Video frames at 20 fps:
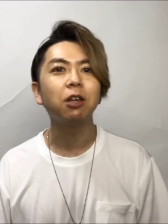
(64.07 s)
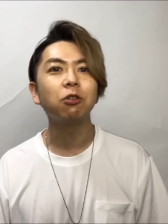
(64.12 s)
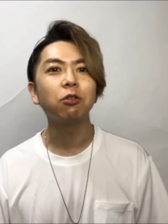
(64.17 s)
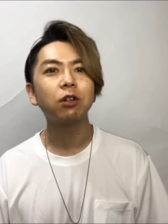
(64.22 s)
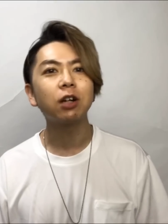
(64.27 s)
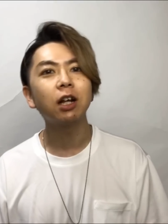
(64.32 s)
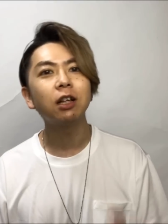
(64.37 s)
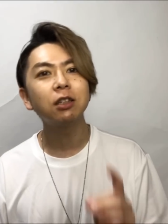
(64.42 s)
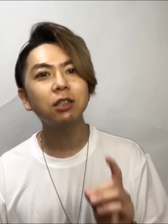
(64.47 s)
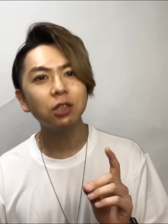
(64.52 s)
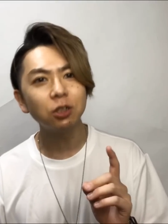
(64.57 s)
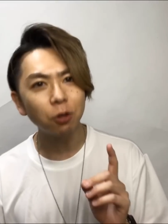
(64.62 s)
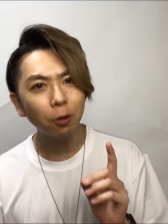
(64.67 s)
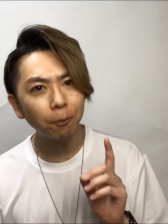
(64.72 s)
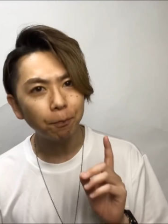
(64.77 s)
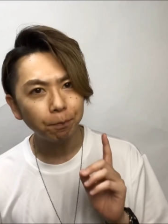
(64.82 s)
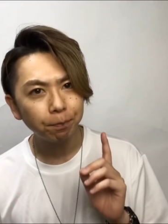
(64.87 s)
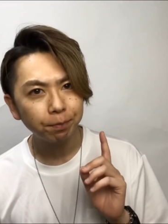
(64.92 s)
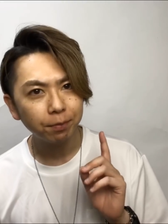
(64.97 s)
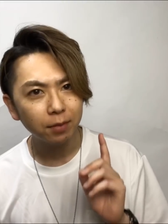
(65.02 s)
う感じ
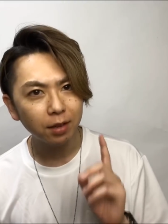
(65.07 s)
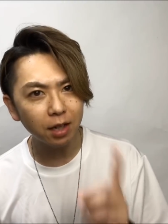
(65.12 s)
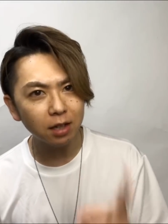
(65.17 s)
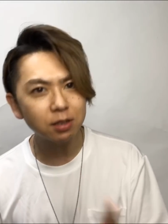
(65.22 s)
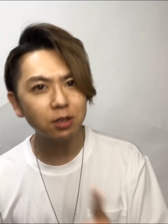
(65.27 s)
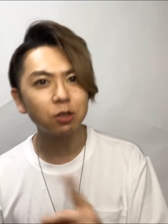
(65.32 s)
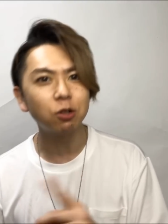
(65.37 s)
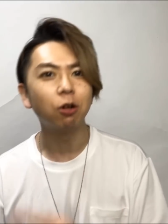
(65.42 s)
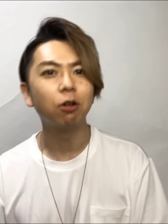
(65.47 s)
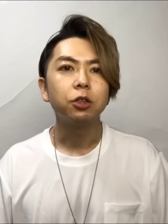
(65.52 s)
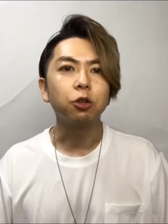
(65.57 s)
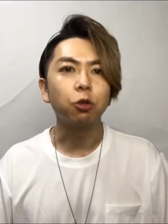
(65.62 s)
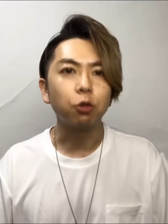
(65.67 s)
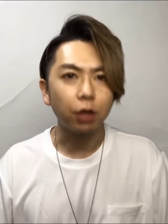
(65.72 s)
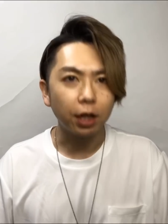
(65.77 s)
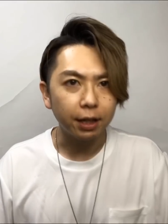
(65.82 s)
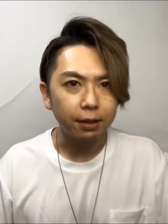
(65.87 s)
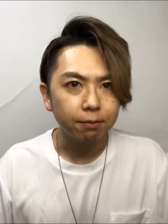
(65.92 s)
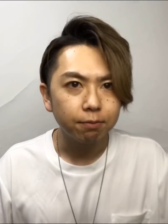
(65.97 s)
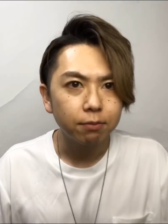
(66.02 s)
のやつを紹
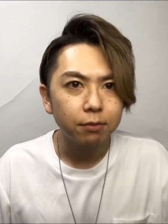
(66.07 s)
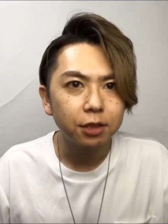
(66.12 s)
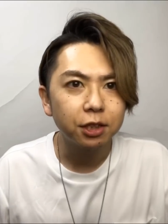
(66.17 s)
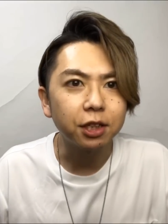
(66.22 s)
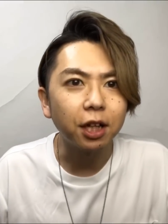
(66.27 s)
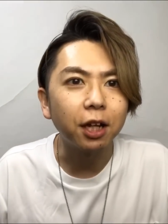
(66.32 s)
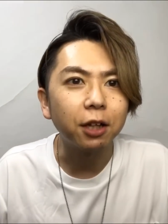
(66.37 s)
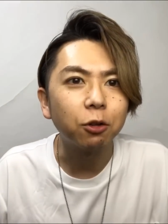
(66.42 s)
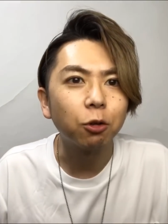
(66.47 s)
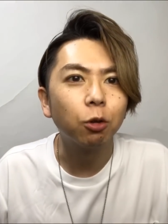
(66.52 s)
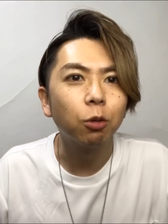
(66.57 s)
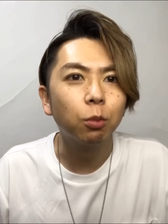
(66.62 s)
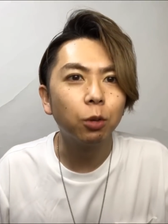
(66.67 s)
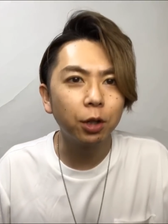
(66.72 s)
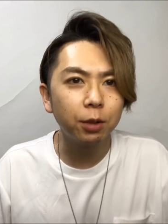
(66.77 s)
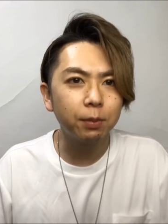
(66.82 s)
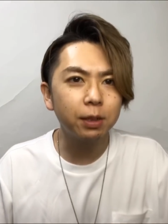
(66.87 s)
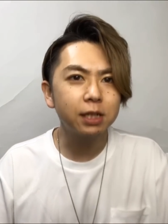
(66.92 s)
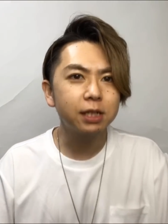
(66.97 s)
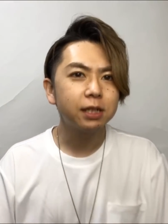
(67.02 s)
介したいと思
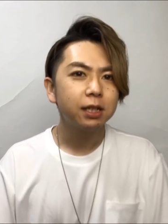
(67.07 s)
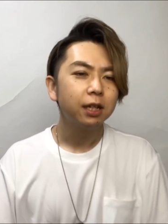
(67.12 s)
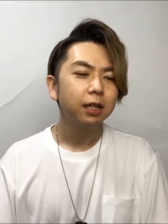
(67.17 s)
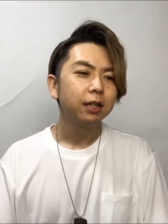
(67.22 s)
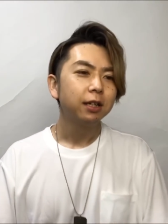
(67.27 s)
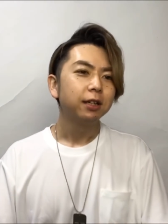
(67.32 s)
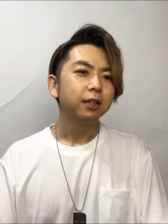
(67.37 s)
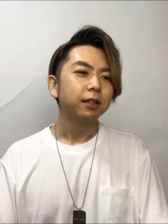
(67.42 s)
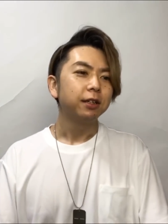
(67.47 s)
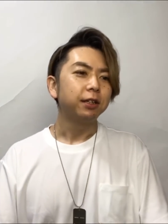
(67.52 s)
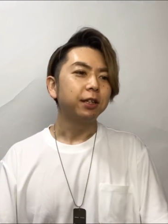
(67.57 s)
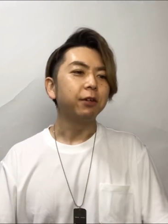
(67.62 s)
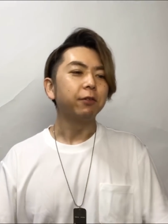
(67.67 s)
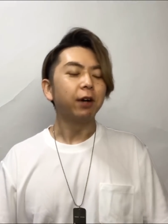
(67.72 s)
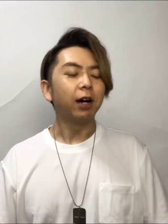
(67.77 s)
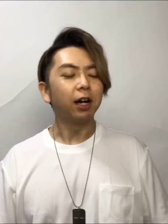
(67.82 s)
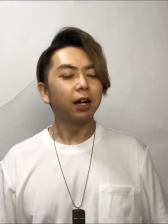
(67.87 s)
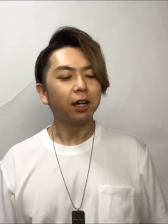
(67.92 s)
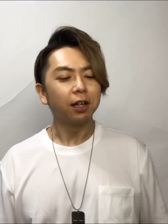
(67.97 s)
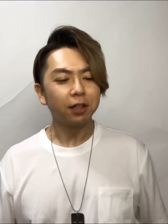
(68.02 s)
います。で
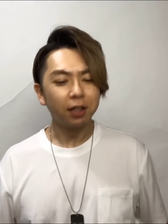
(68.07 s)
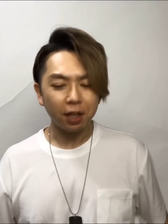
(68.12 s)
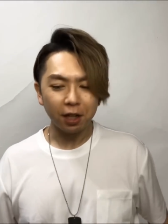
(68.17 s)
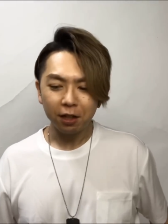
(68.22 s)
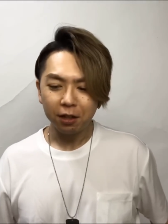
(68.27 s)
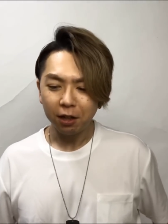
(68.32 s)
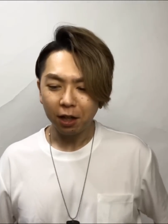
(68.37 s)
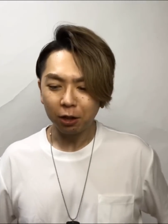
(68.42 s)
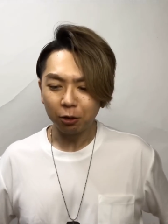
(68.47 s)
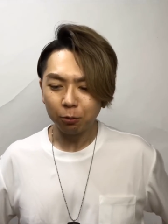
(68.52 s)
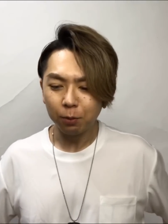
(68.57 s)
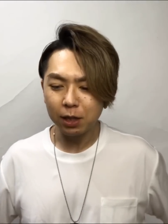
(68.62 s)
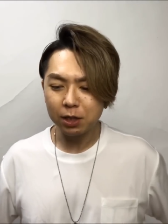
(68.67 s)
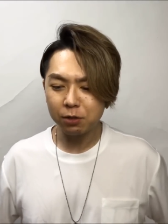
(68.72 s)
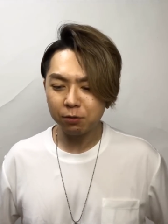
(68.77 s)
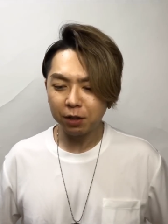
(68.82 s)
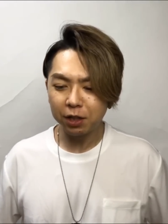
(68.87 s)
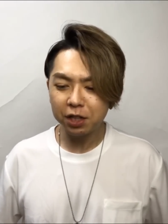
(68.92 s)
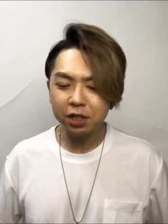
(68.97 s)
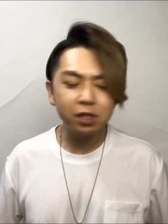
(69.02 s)
はね、まず
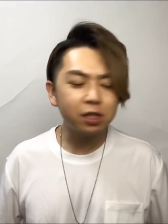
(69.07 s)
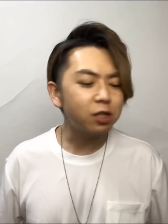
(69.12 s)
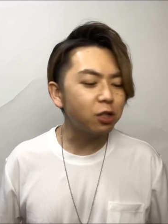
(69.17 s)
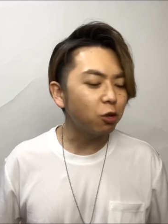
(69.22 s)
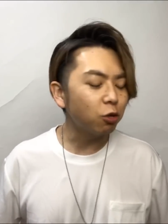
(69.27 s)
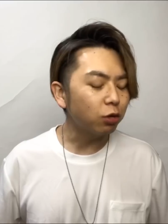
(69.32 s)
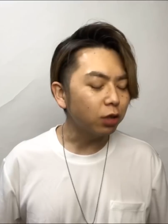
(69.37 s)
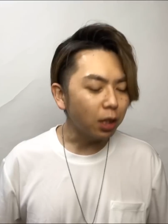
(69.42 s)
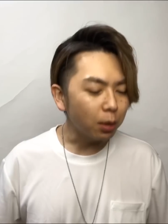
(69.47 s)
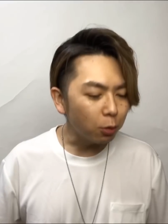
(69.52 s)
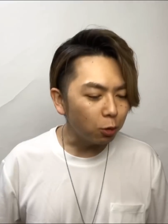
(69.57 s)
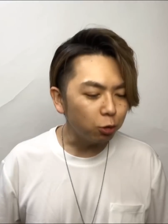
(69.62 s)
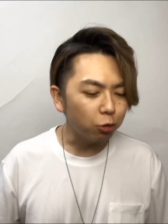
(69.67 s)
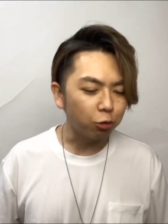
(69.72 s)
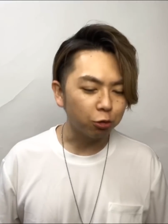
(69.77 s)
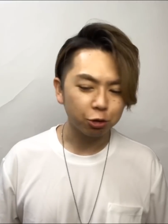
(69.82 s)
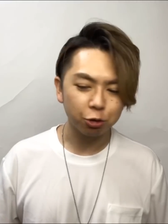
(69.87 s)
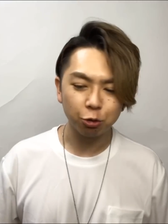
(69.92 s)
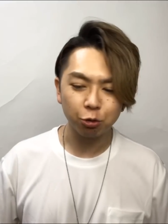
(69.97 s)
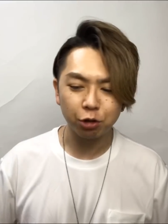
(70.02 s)
は必要なもの
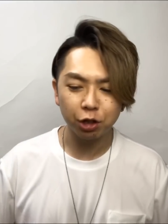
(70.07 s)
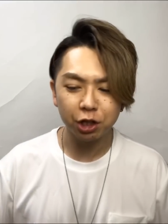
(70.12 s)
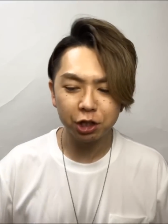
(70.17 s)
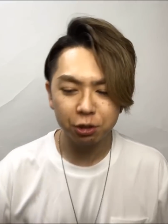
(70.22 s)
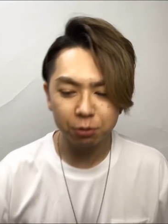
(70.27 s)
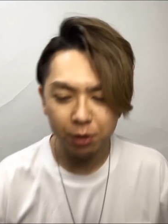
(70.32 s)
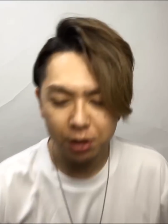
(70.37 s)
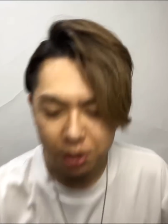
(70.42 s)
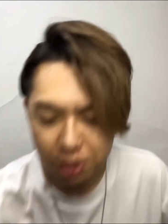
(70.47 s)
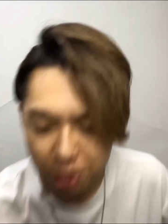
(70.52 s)
を紹介します。